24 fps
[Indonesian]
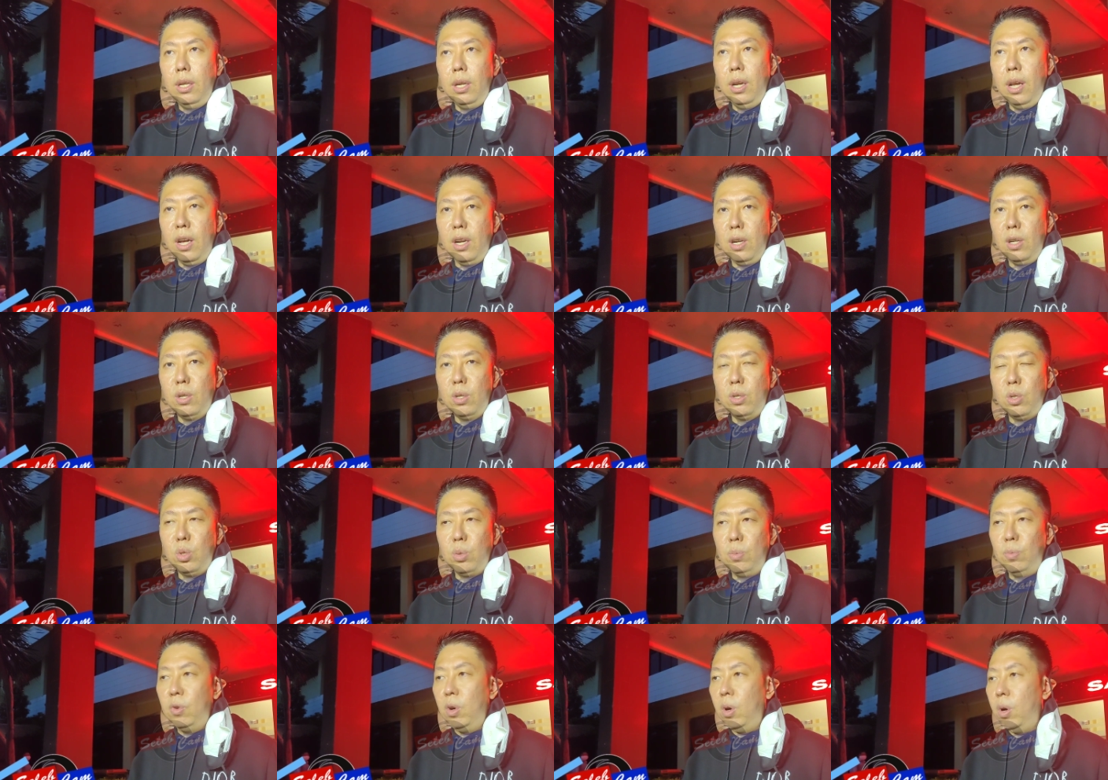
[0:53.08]
dan
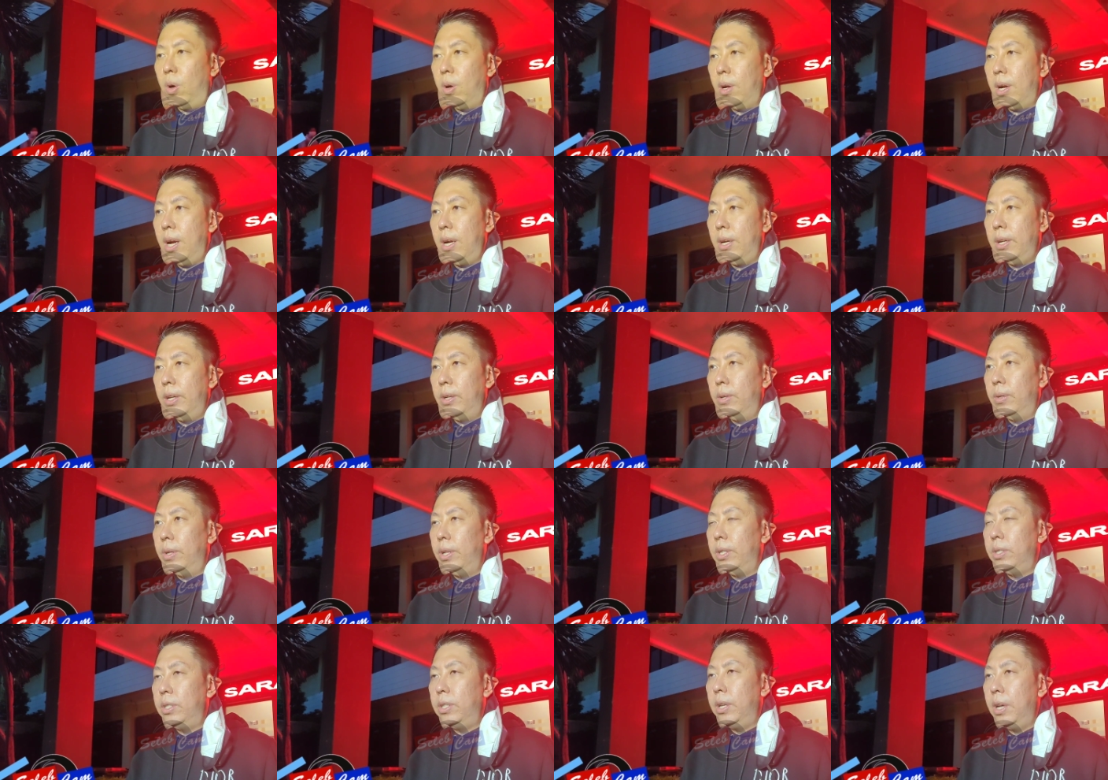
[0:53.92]
semua orang di
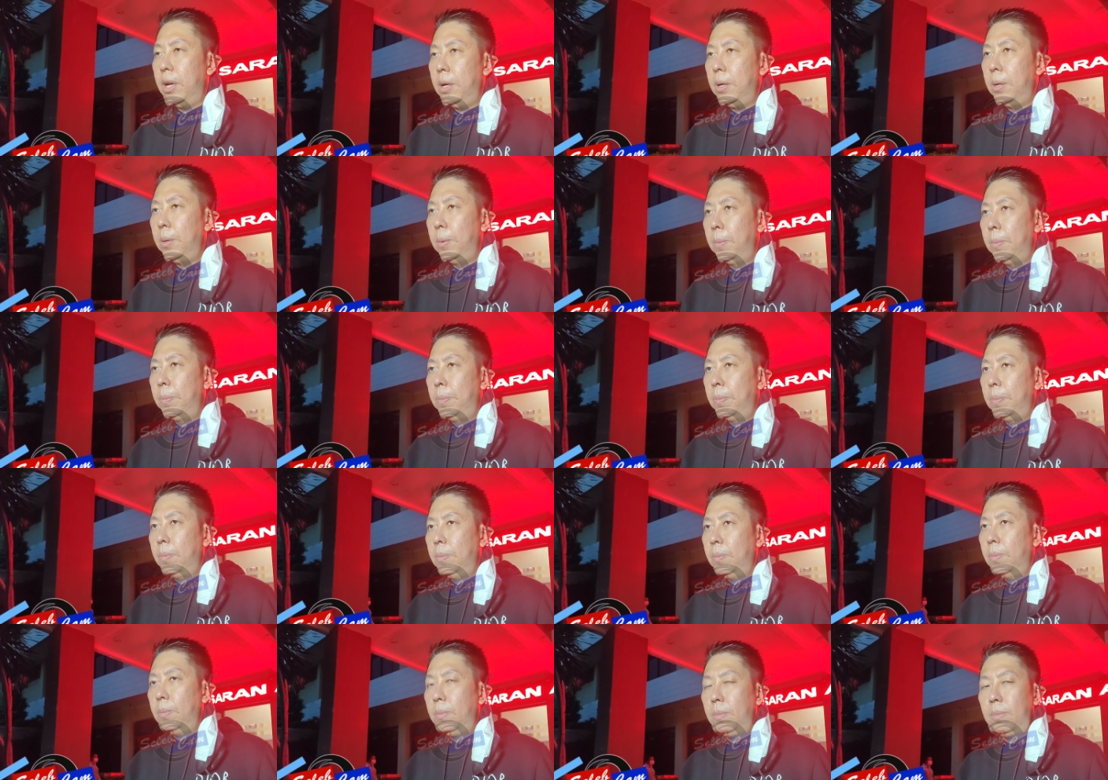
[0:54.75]
Indonesia.
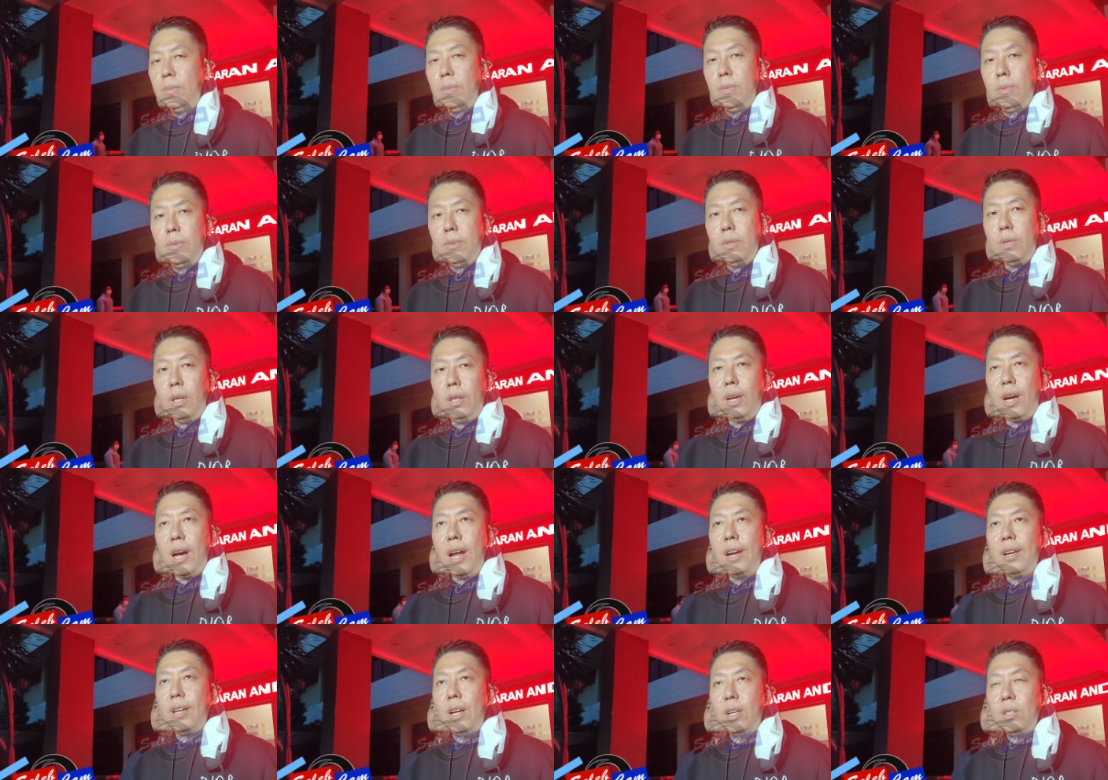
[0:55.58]
Saya
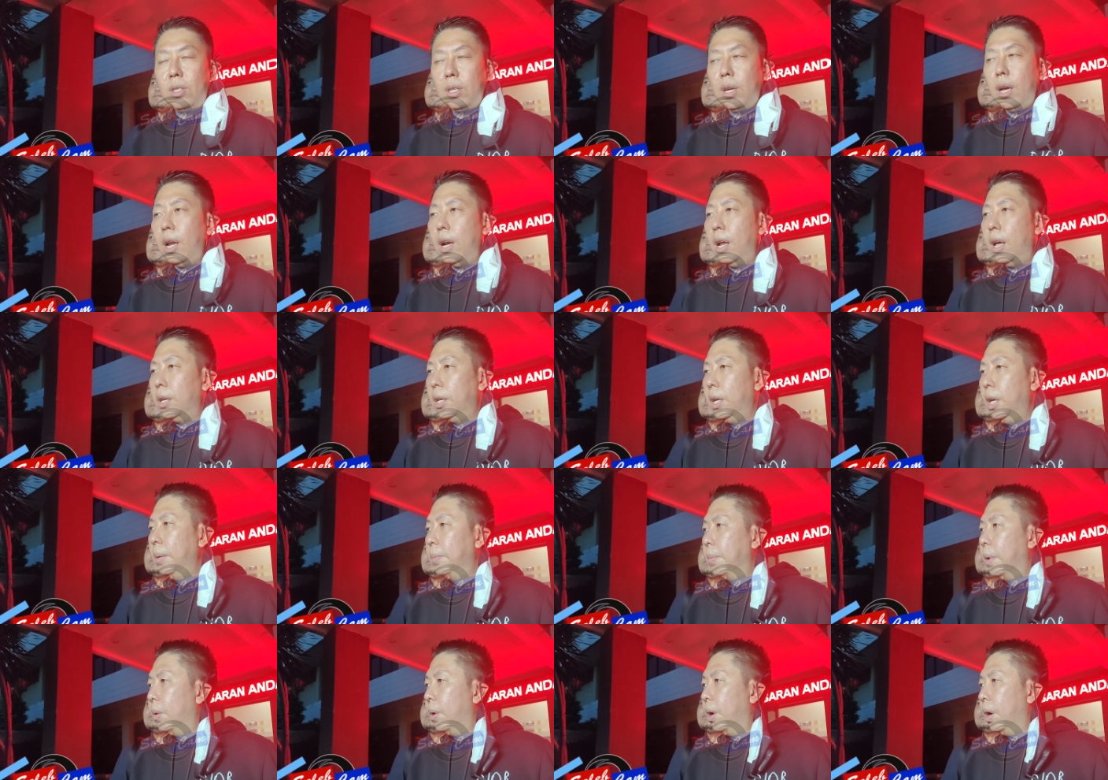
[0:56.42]
tekankan sekali lagi
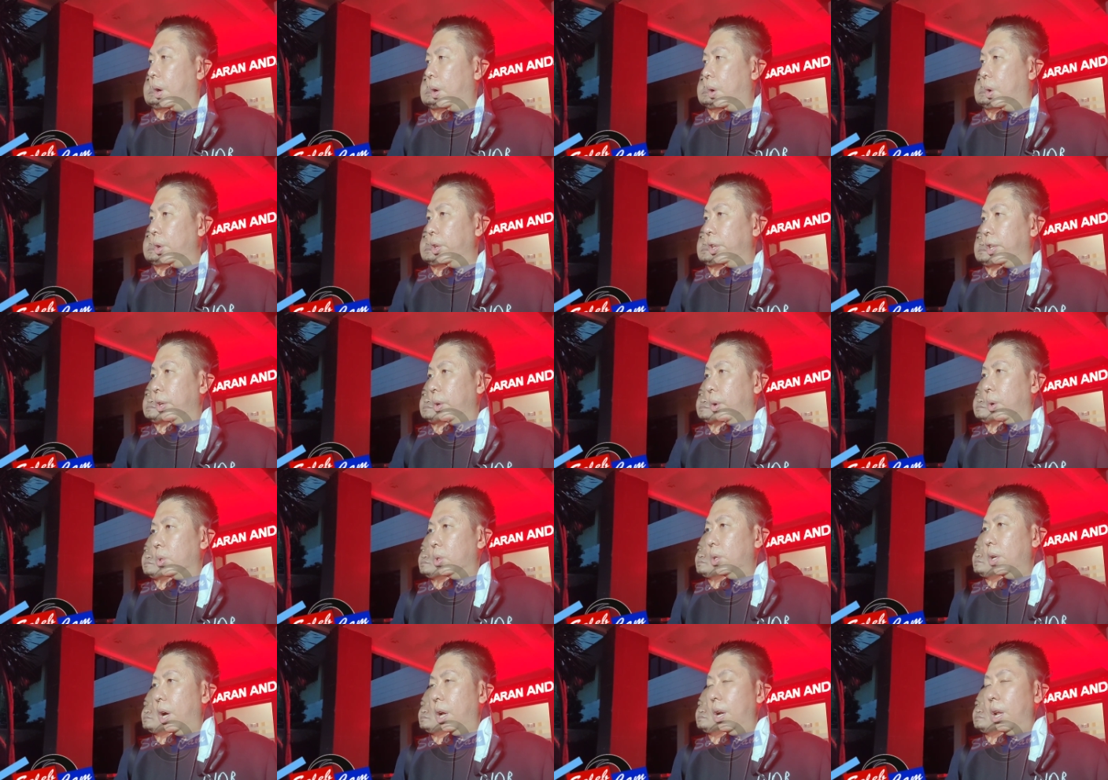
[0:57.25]
bahwa Roy
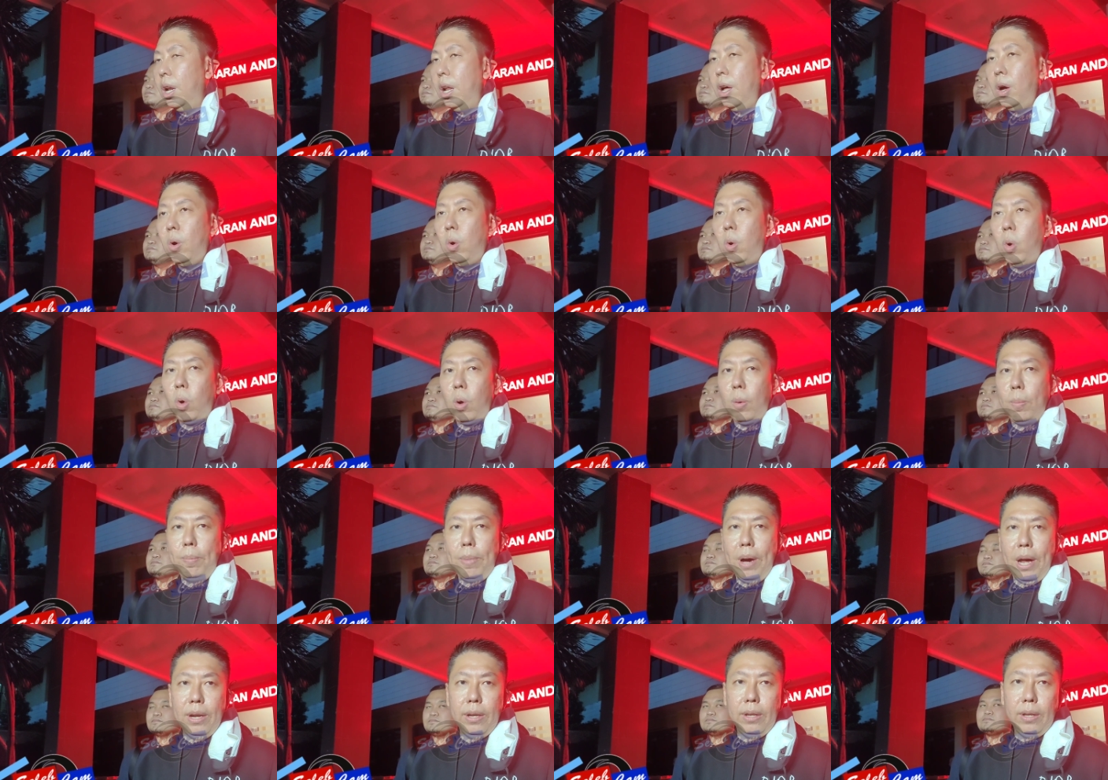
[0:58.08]
Kiyoshi adalah
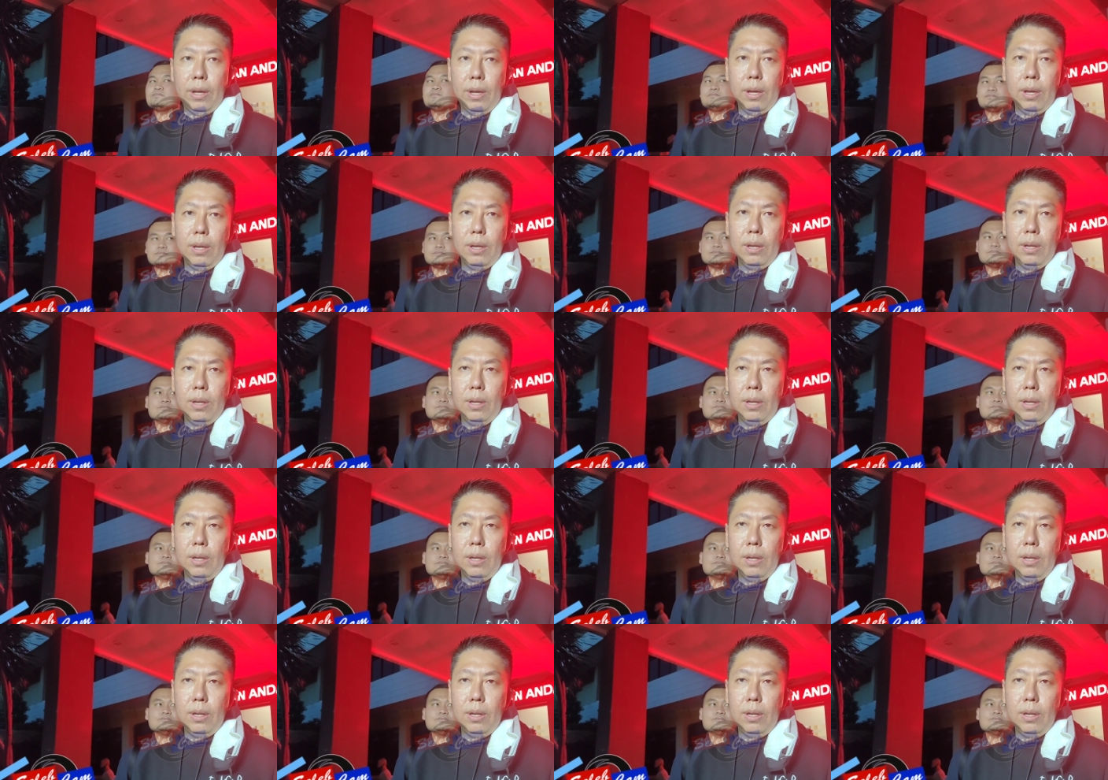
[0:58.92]
korban ya.